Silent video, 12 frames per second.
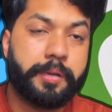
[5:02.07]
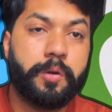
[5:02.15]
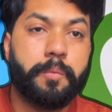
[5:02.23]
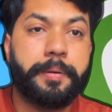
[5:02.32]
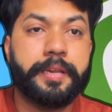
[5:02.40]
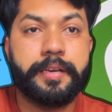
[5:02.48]
के
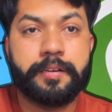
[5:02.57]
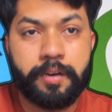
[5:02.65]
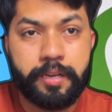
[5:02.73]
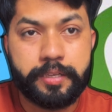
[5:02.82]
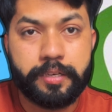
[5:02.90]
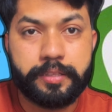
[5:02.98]
ऊपर ये
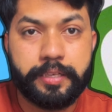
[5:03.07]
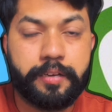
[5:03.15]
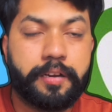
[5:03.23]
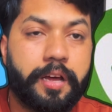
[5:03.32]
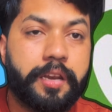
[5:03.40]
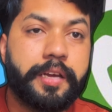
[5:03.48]
कॉल करते
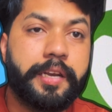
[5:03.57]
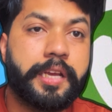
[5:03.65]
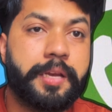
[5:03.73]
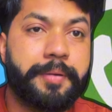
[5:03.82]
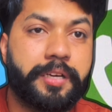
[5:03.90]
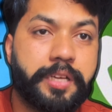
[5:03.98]
हैं कॉल करने
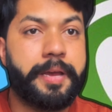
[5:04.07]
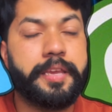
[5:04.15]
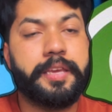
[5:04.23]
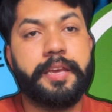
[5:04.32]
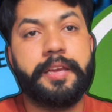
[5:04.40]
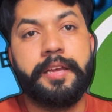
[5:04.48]
के बाद
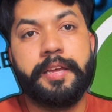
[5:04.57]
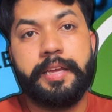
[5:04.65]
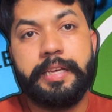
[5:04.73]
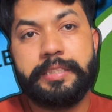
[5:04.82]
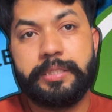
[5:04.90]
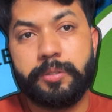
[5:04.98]
मैं ये इस